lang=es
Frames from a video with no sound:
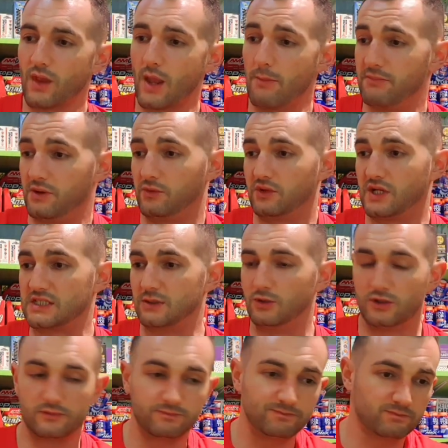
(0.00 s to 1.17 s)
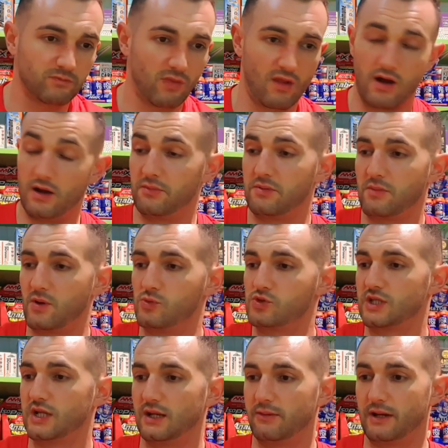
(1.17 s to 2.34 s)
En cuanto al sabor, a mí me
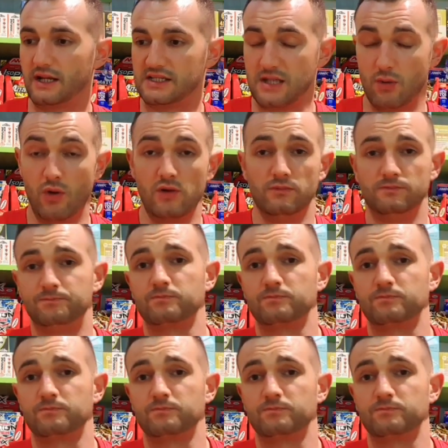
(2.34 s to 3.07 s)
gusta, la verdad que está bueno.